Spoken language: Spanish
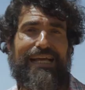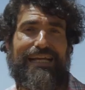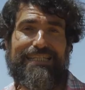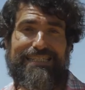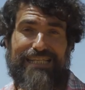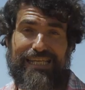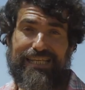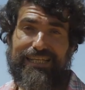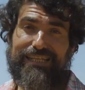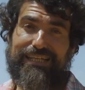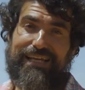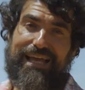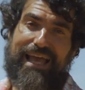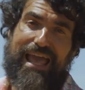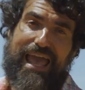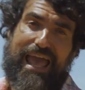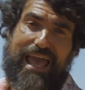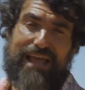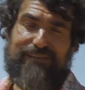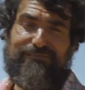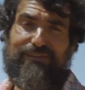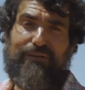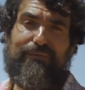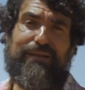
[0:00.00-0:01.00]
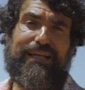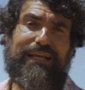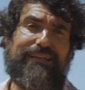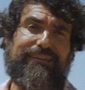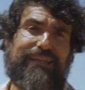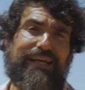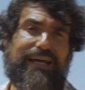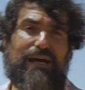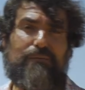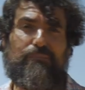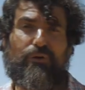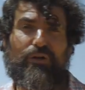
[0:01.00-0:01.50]
Sí, el
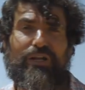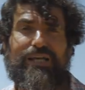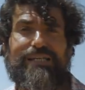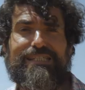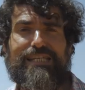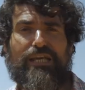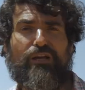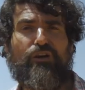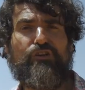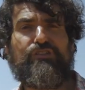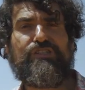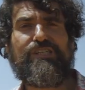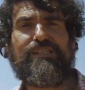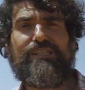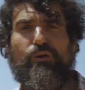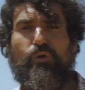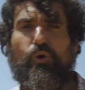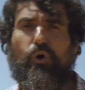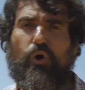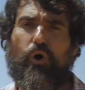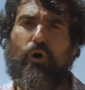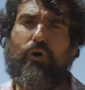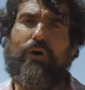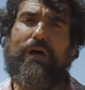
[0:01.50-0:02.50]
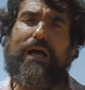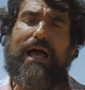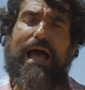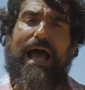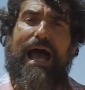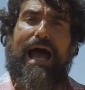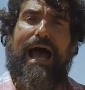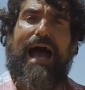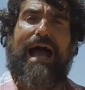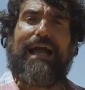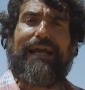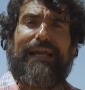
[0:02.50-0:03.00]
fabricante japonés de coches de lujo
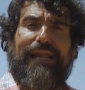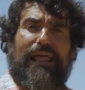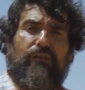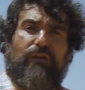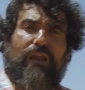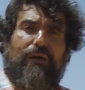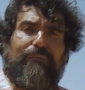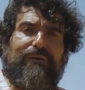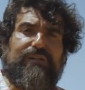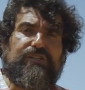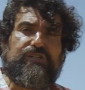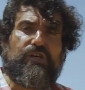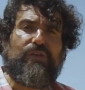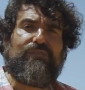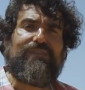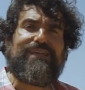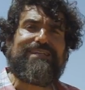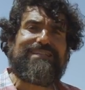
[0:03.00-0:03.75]
ha creado la versión